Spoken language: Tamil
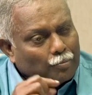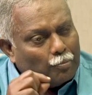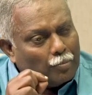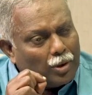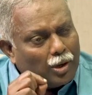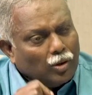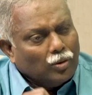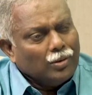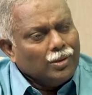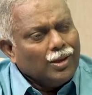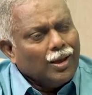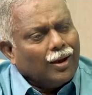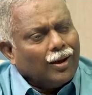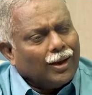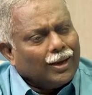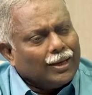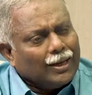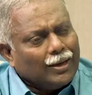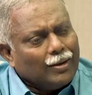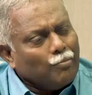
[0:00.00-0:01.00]

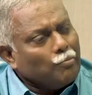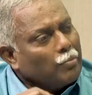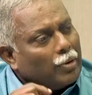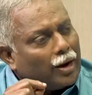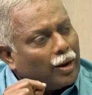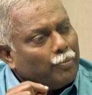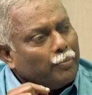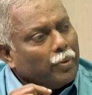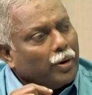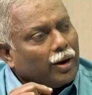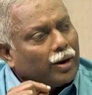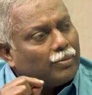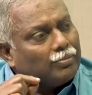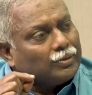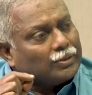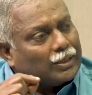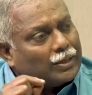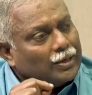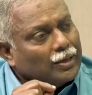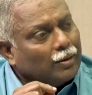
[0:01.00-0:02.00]
மிகுதியாக மனப்பாடம்
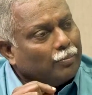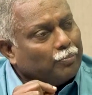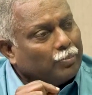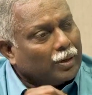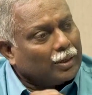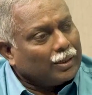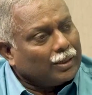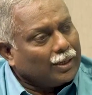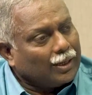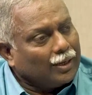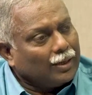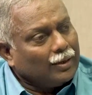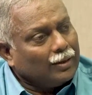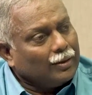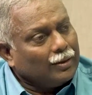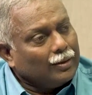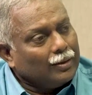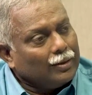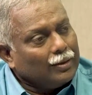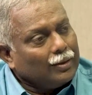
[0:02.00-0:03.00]
செய்யப்பட்ட
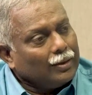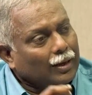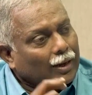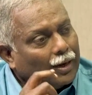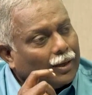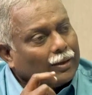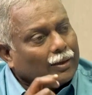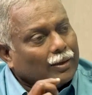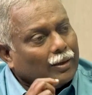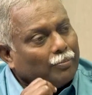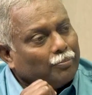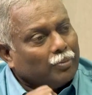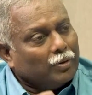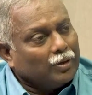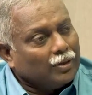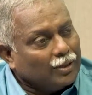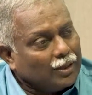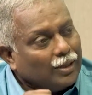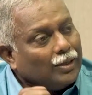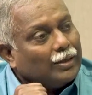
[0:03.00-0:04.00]
இலக்கிய
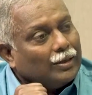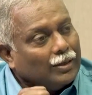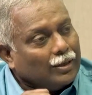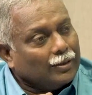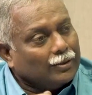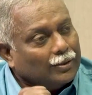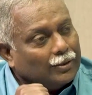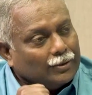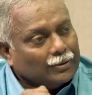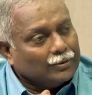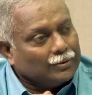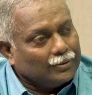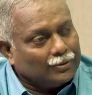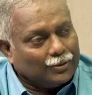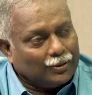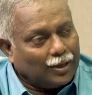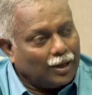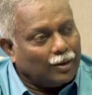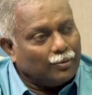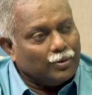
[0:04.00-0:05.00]
பகுதி எது
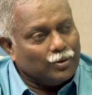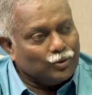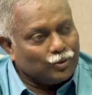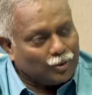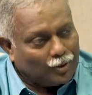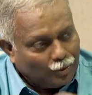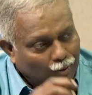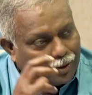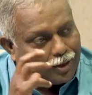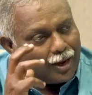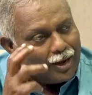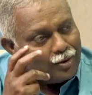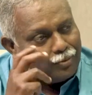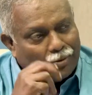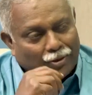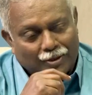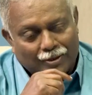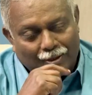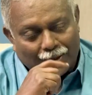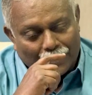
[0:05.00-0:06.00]
அப்படின்னு சொல்லி ஒரு ஆய்வு
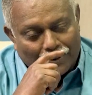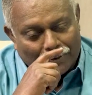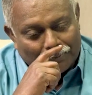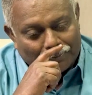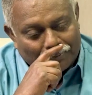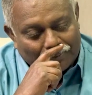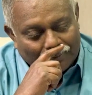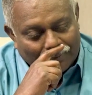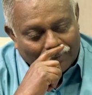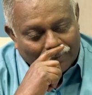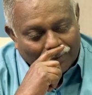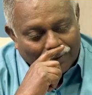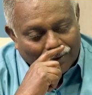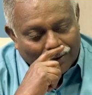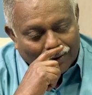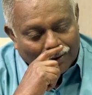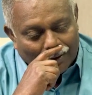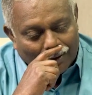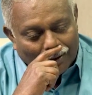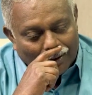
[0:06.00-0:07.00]
எடுத்தாங்க
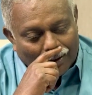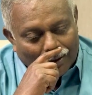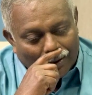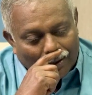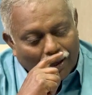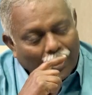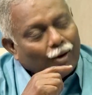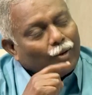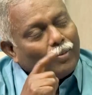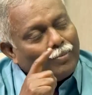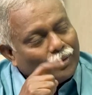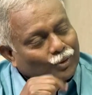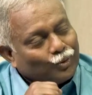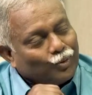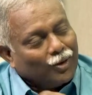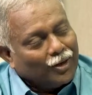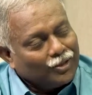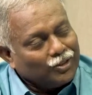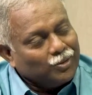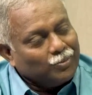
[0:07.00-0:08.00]
அது ரொம்ப
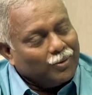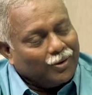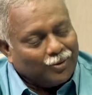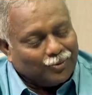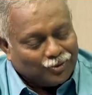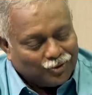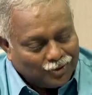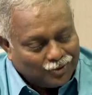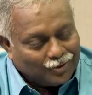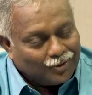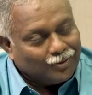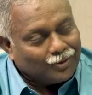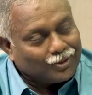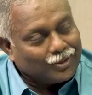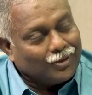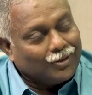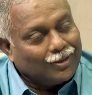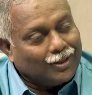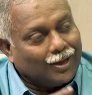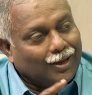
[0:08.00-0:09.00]
சுவாரஸ்யமான விஷயம் இந்த
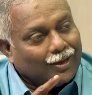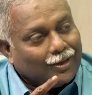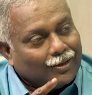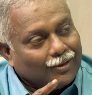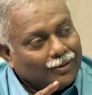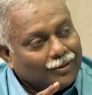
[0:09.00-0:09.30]
வசனம்தான்